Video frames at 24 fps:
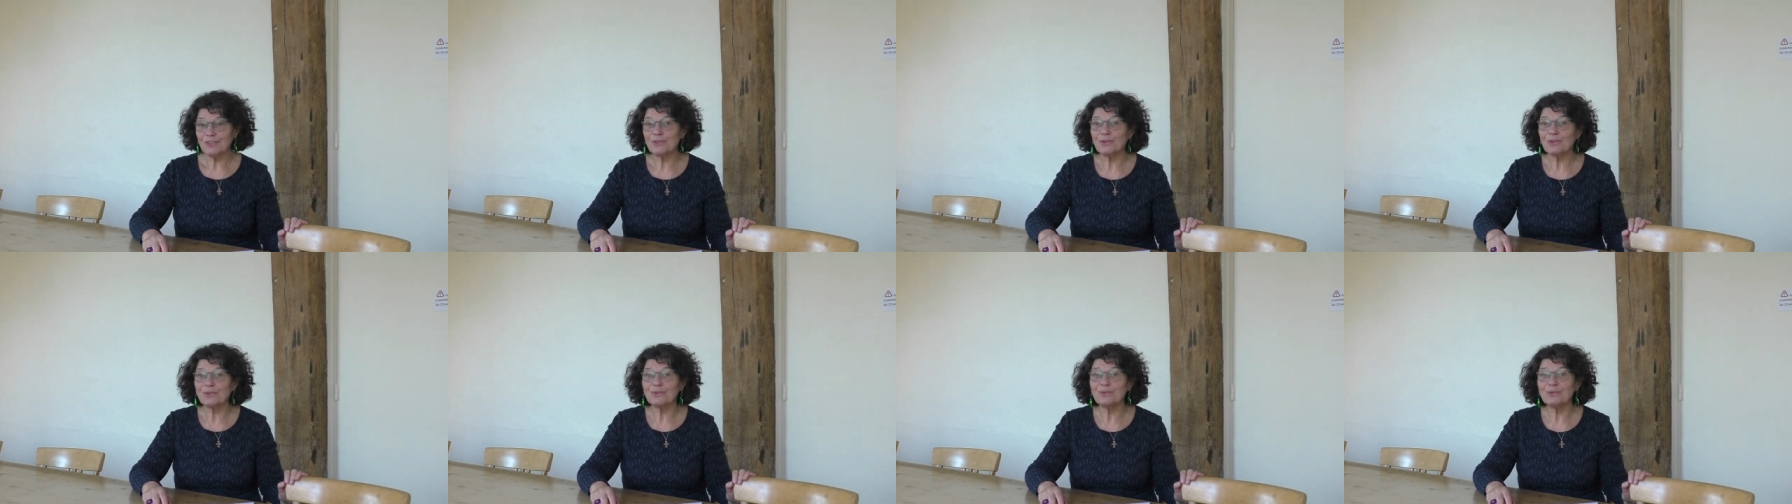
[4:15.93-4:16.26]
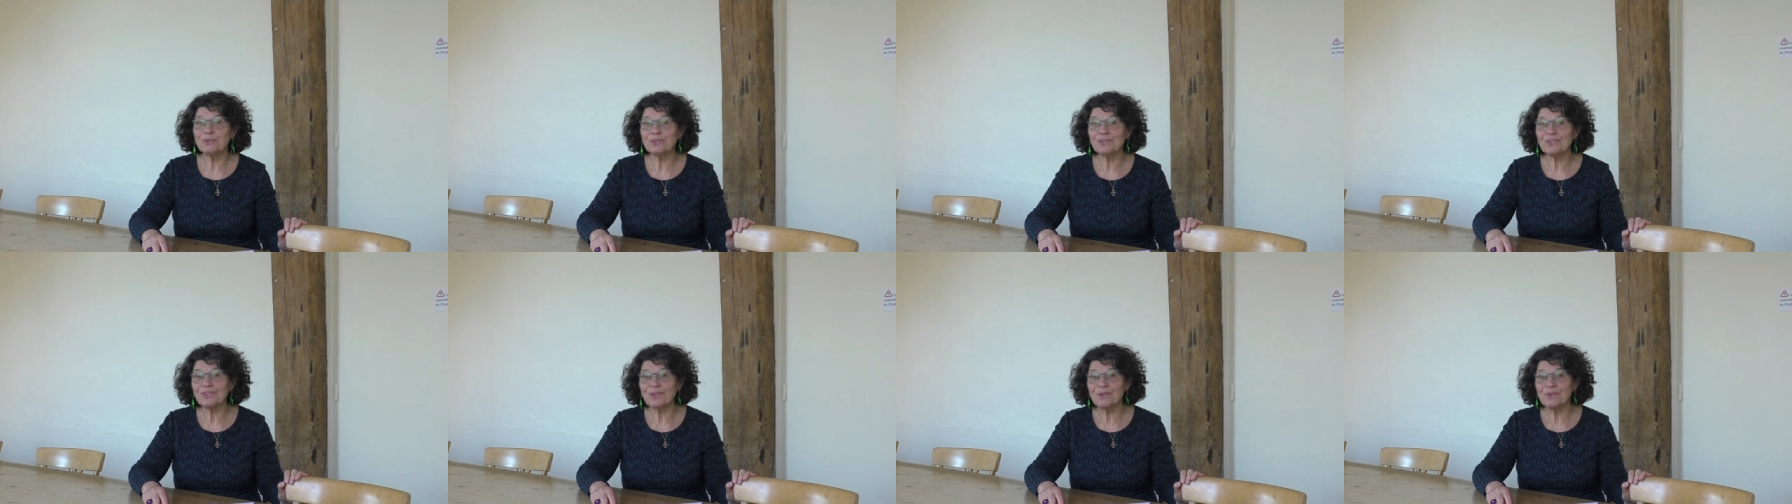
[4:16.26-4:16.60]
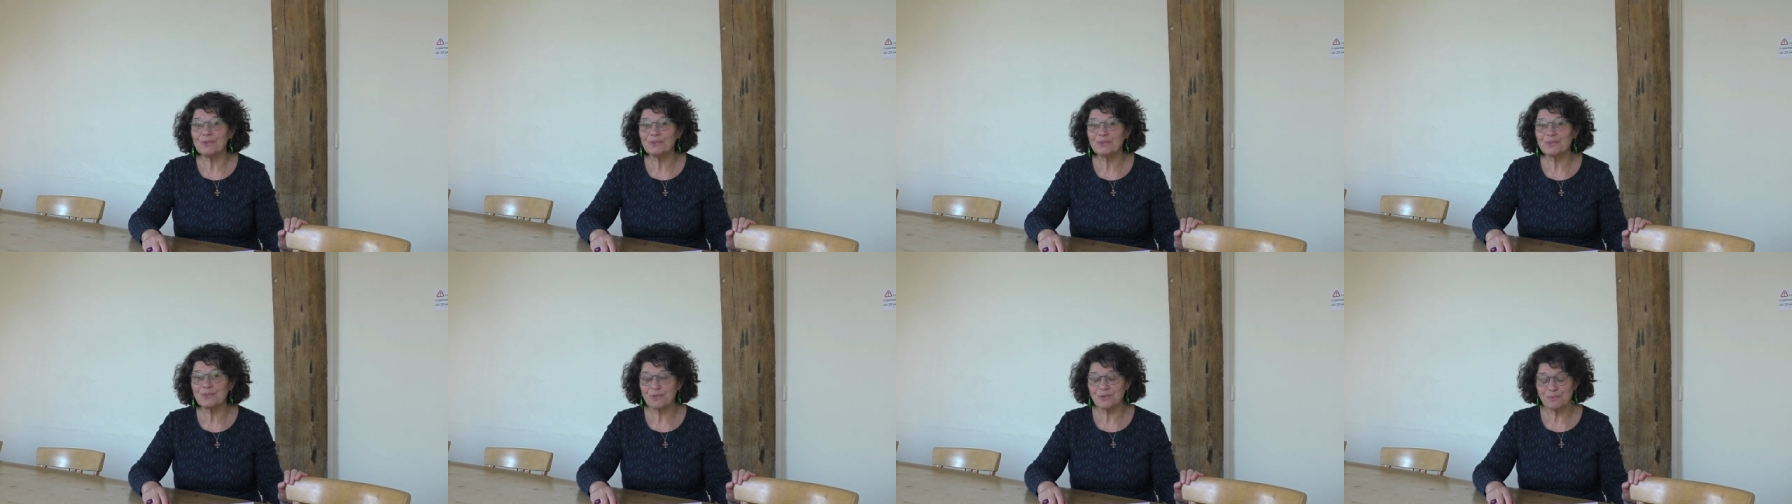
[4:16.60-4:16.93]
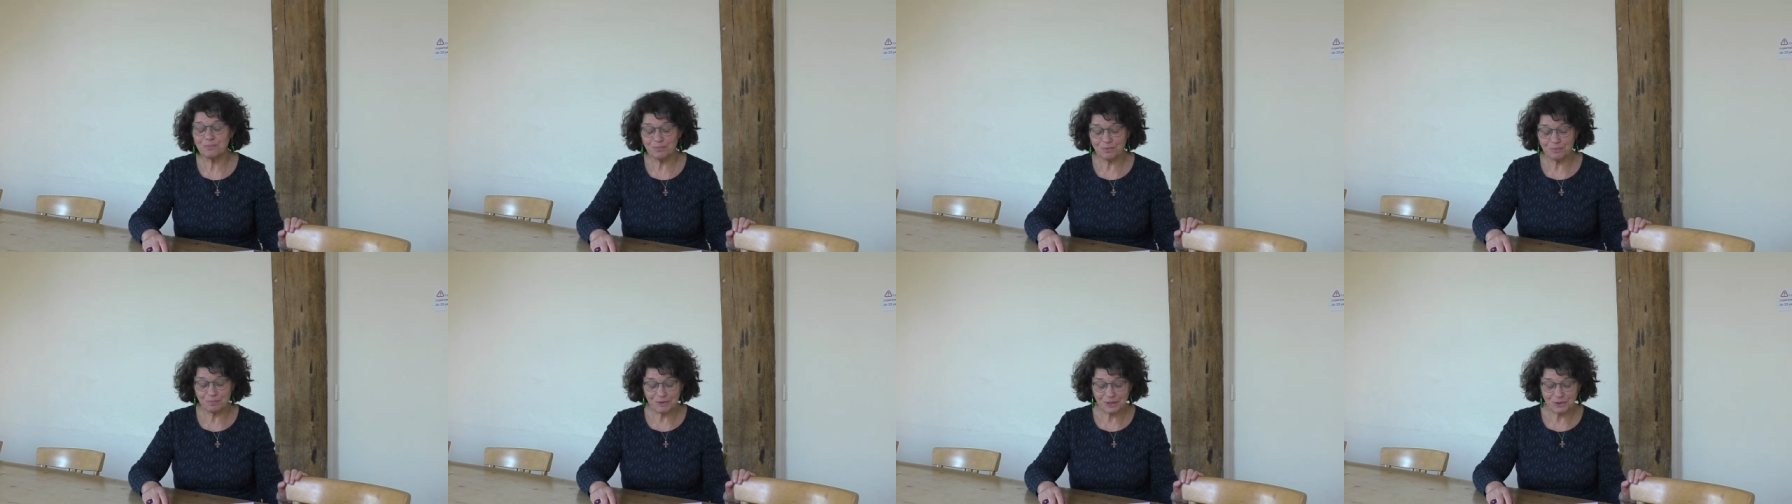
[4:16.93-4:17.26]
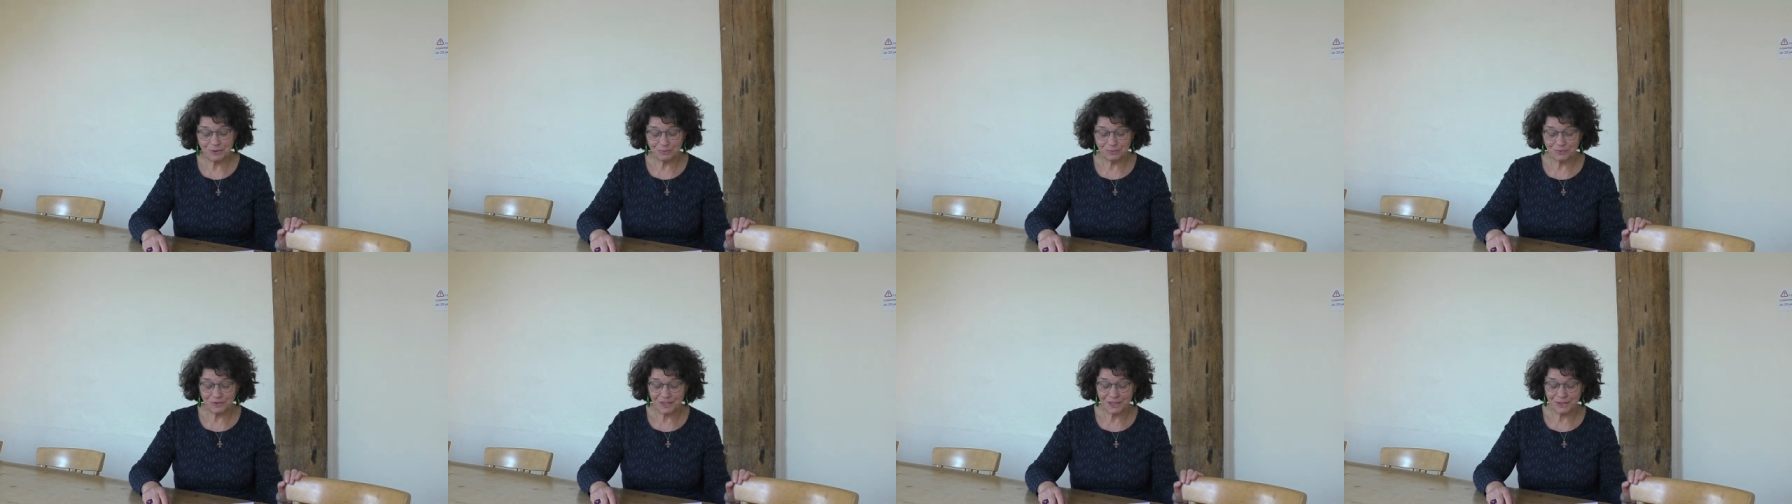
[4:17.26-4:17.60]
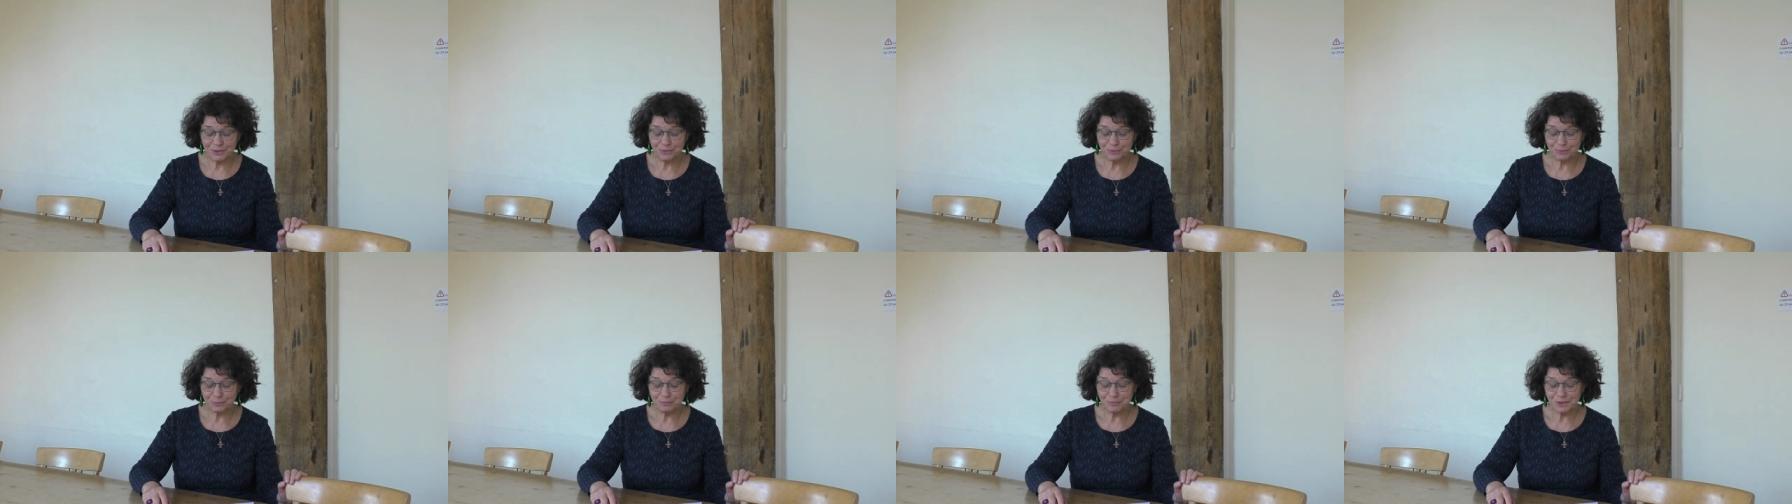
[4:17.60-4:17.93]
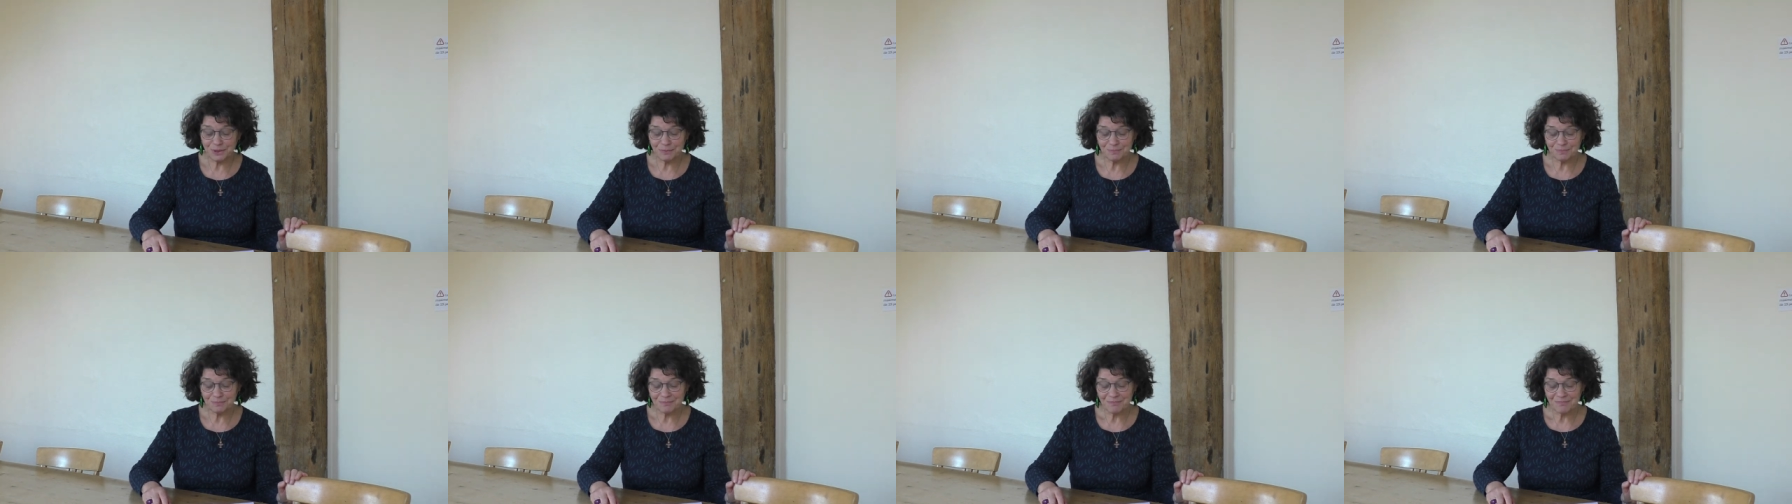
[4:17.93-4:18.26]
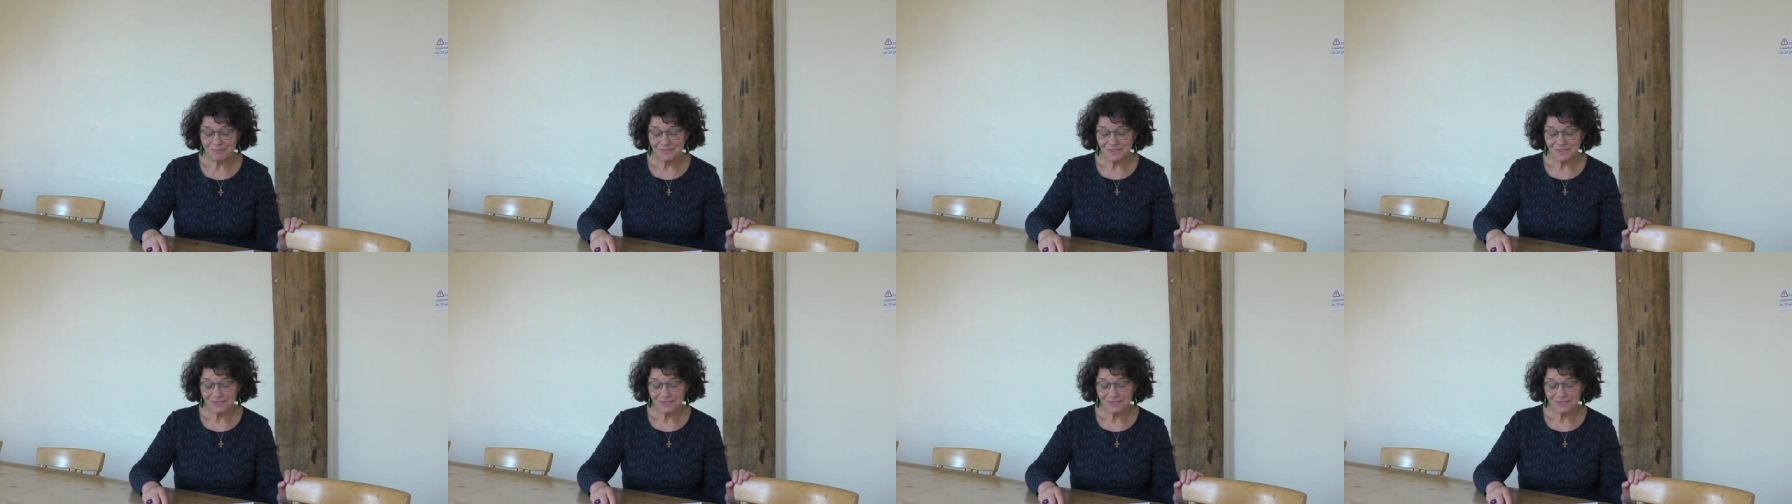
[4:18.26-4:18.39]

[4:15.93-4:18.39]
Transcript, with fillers: tant d'autres, je ne peux pas tous les nommer,